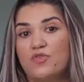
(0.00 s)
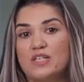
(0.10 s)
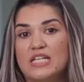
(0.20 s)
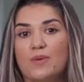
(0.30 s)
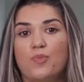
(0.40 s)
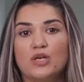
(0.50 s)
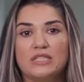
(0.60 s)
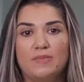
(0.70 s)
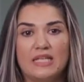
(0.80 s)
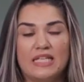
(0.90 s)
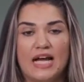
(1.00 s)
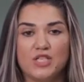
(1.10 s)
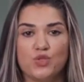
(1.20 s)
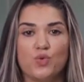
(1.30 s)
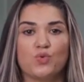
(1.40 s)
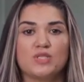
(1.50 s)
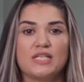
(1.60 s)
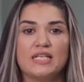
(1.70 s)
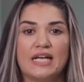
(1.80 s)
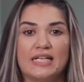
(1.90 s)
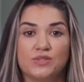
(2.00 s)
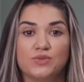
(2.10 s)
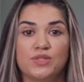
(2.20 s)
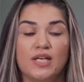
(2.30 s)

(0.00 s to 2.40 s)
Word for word: fazer a portabilidade do consignado,